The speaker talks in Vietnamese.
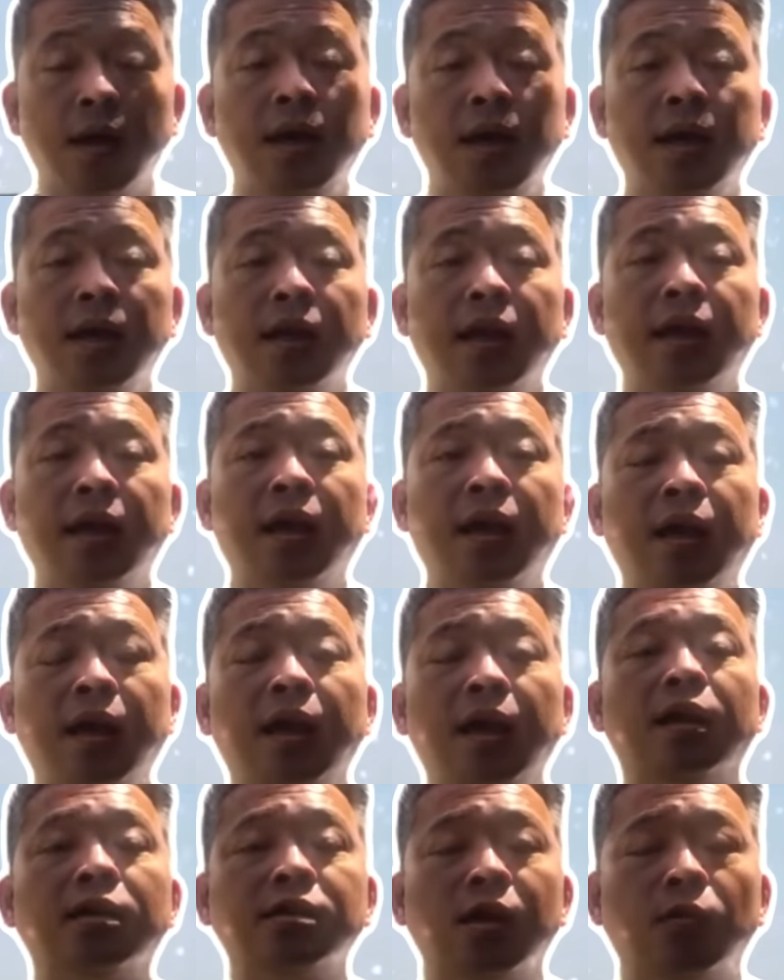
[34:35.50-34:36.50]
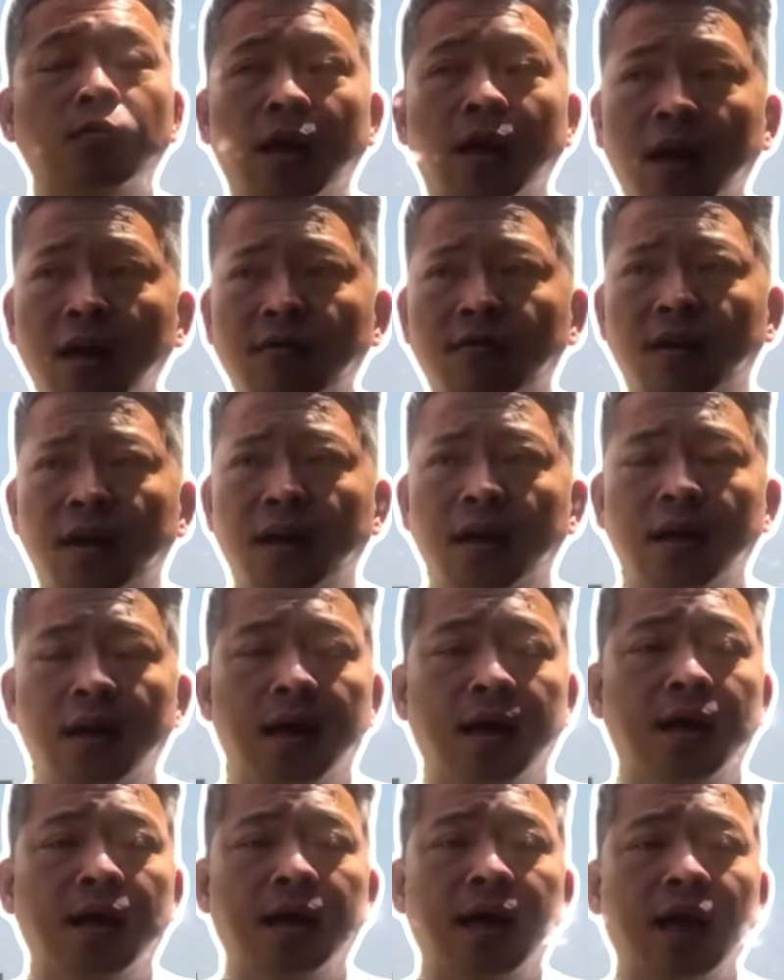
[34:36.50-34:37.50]
y cái này y cái kia là xong các quý vị
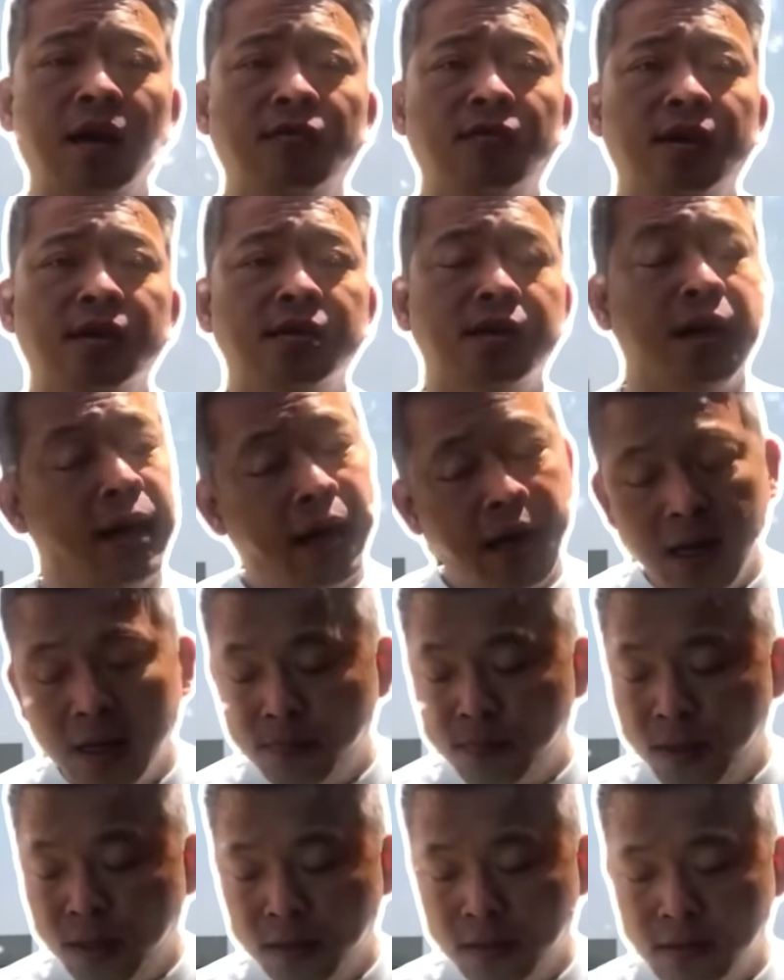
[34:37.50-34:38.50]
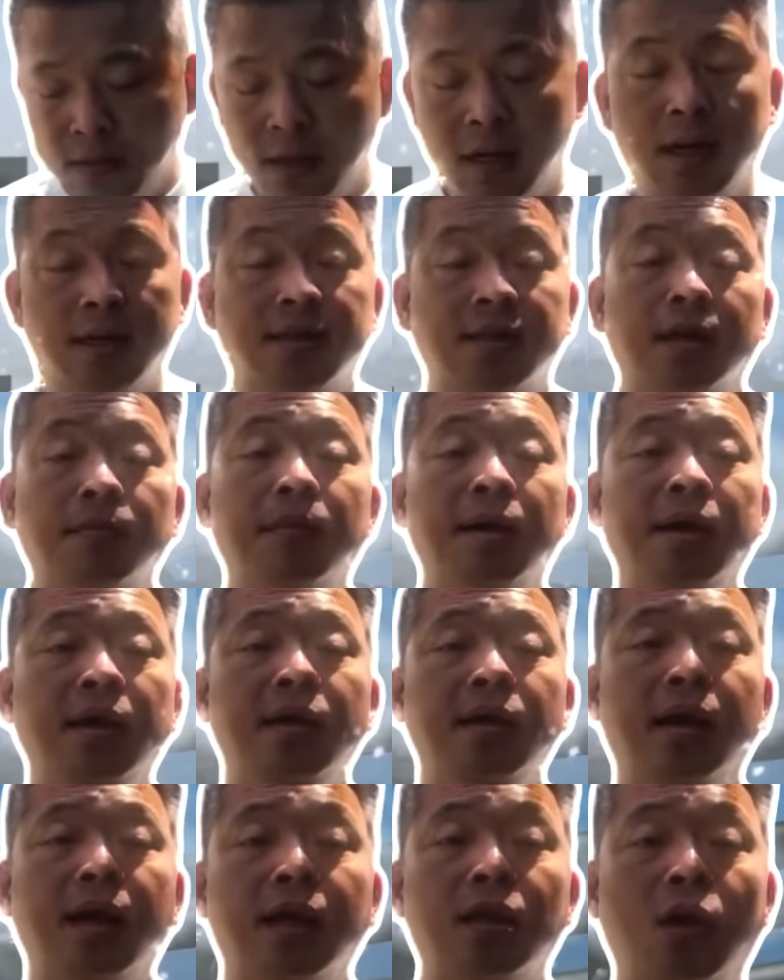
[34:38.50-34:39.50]
là các quý vị sẽ ngay lập tức là sẽ bị
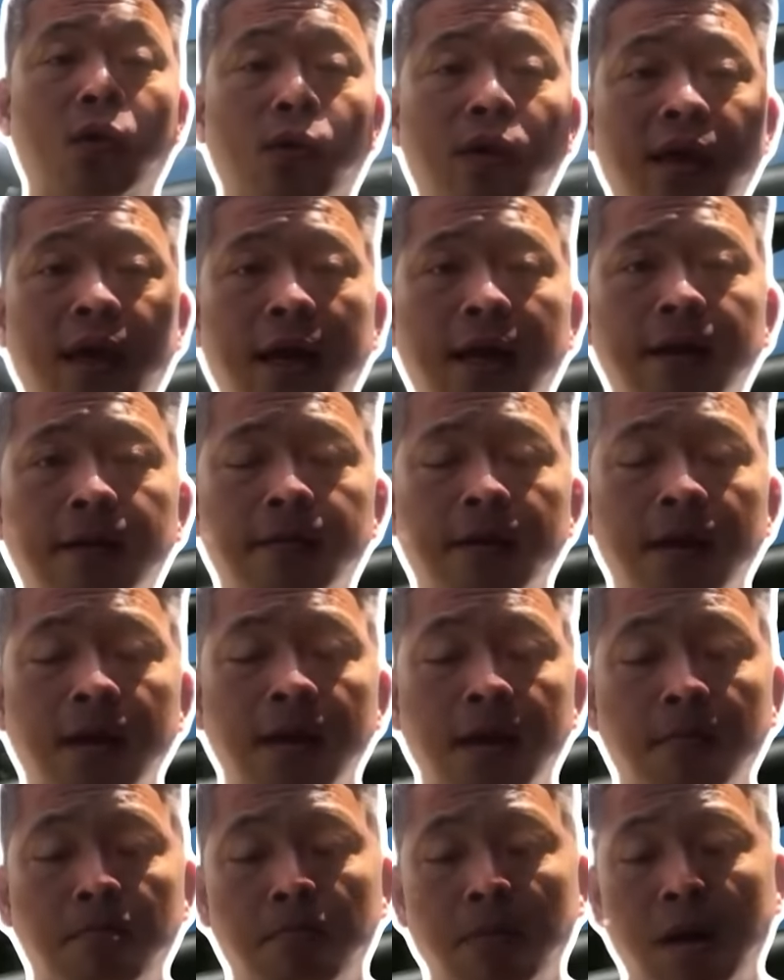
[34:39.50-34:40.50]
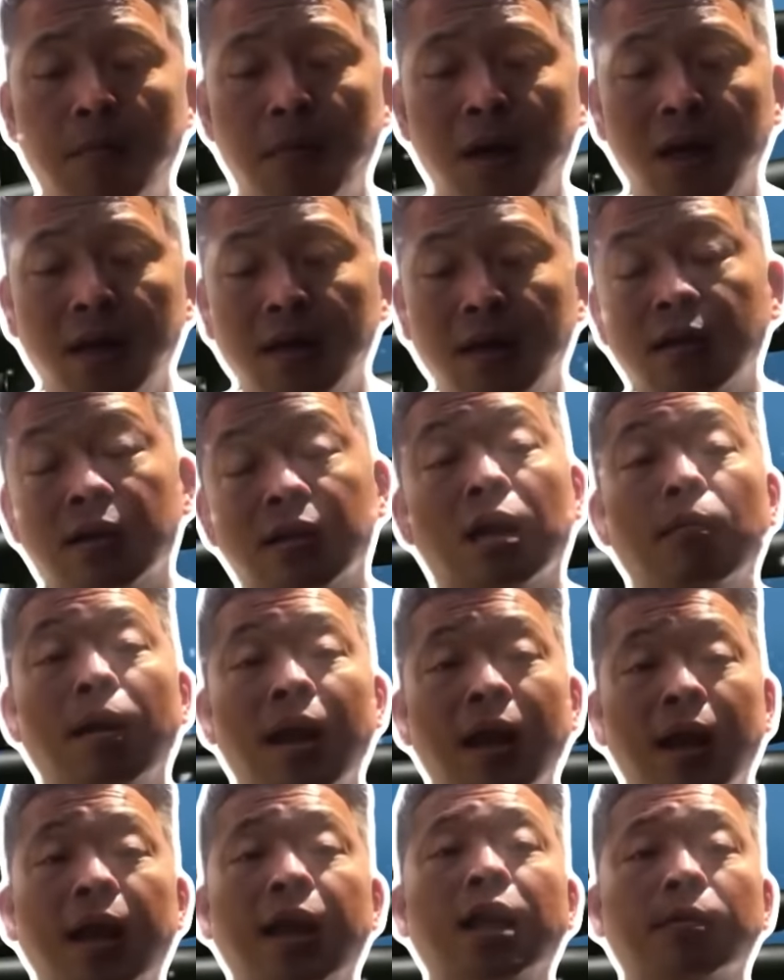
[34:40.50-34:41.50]
những cái tội danh mà bị người ta
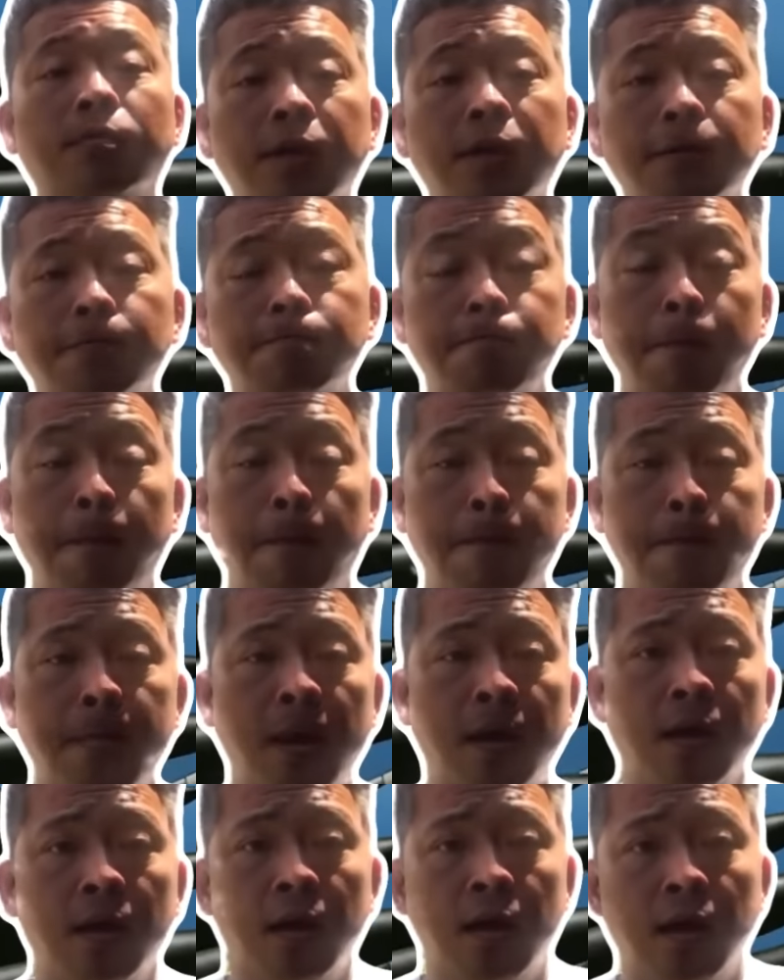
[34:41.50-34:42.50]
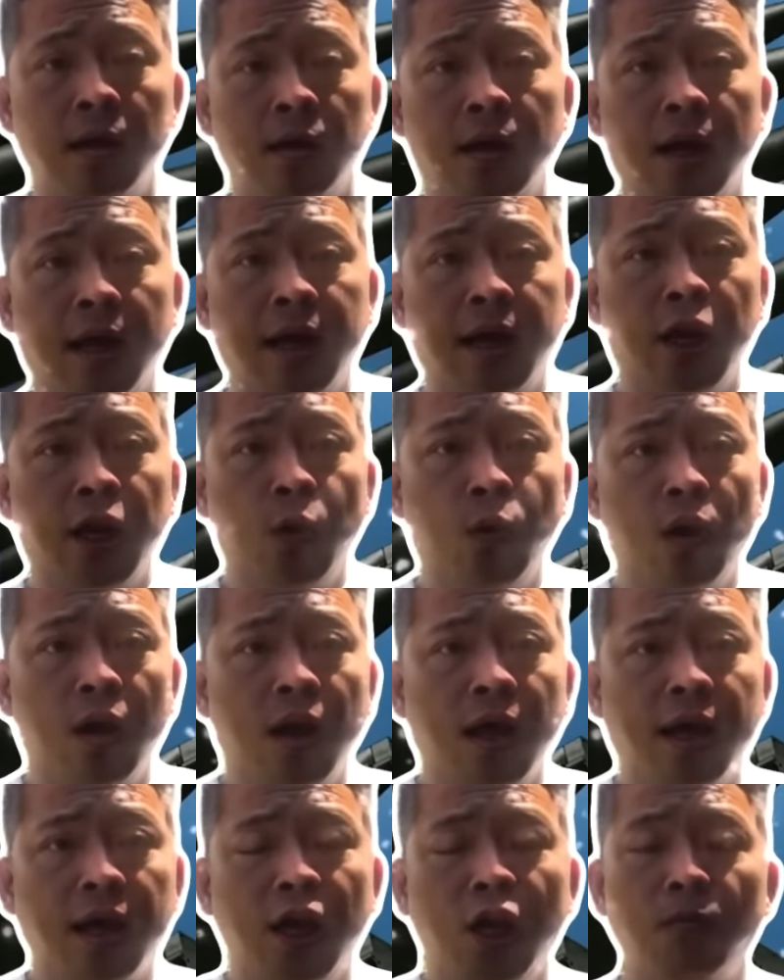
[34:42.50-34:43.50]
bắt ngay lập tức đó là cái điều
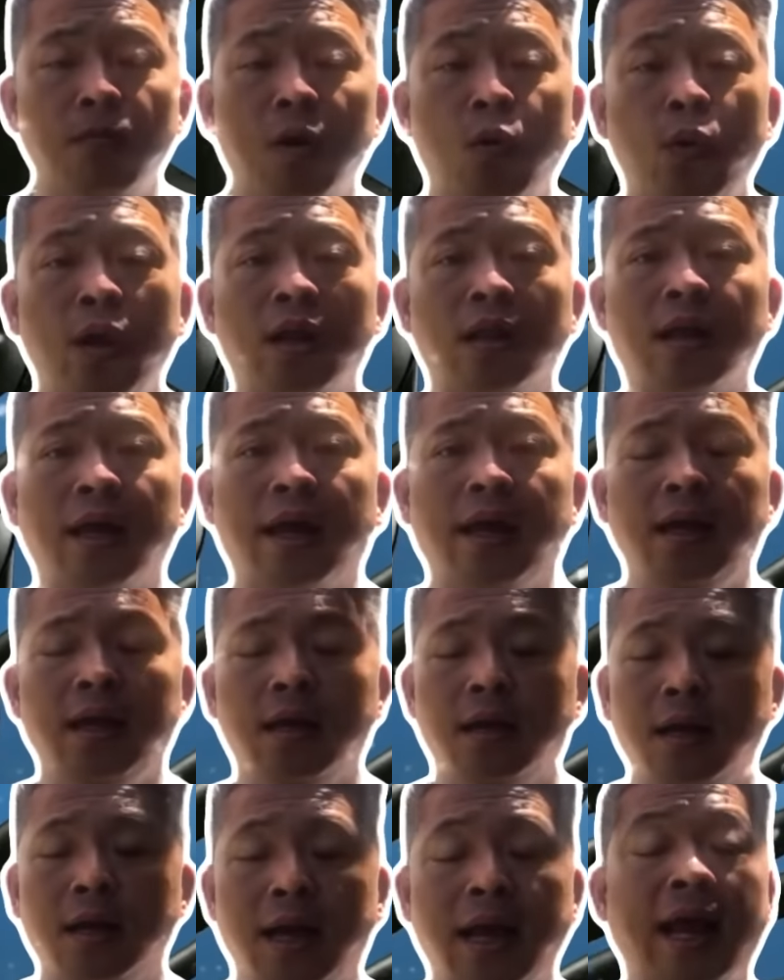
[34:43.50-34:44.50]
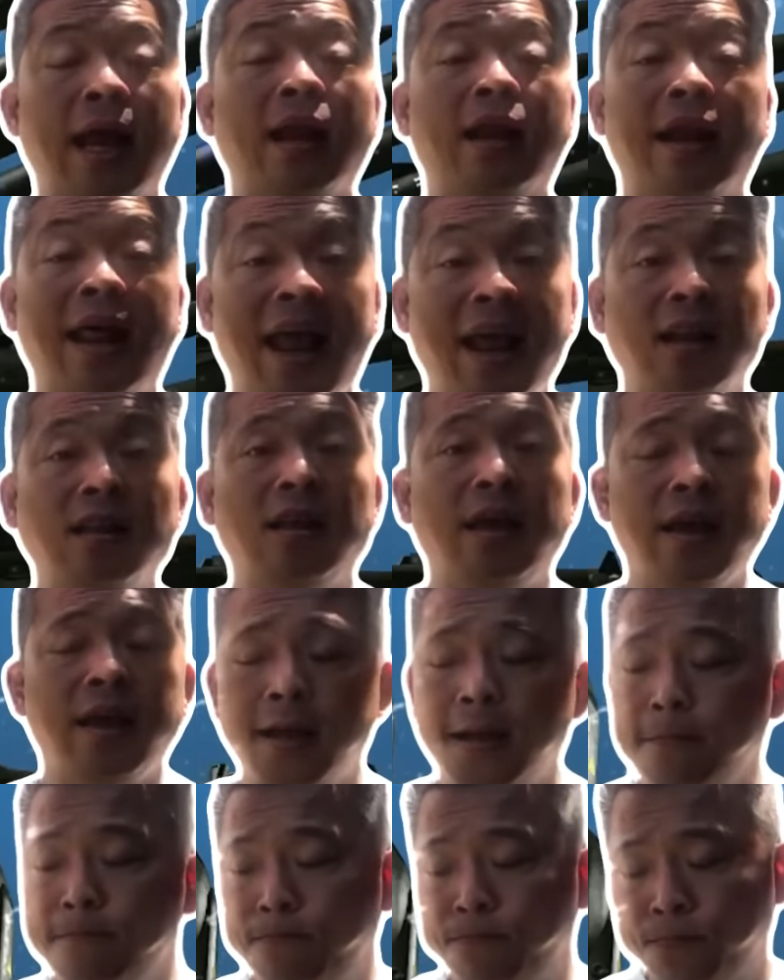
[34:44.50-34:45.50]
đó là cái điều mà nguyên thấy à, khá là đáng tiếc
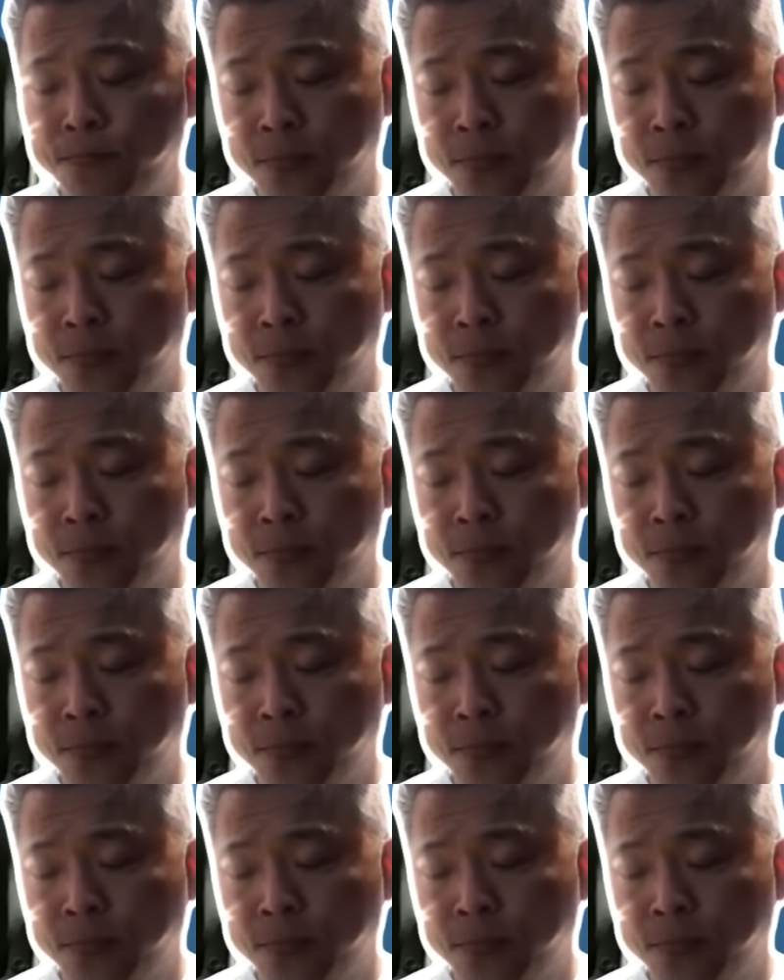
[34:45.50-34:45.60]
đó.